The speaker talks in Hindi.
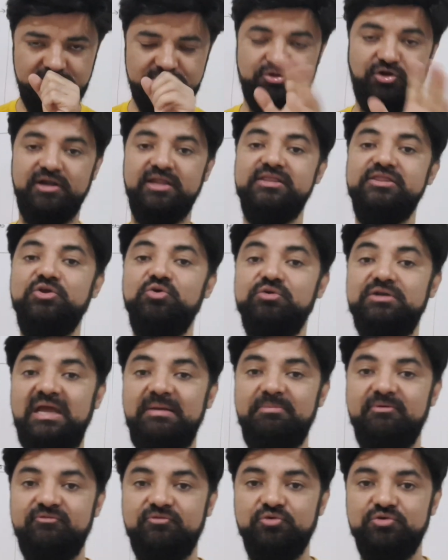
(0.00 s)
सॉरी न्यू
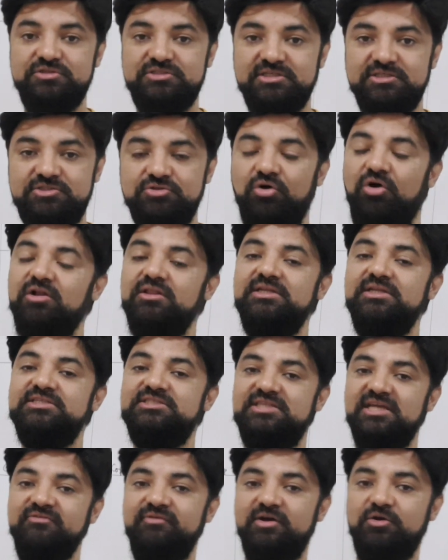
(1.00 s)
टाइप ऑफ क्वेश्चन सो ऑल
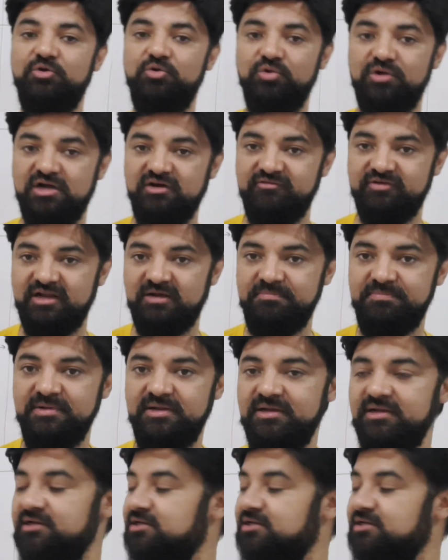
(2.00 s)
दिस थिंग वी आर गोइंग टू कवर अप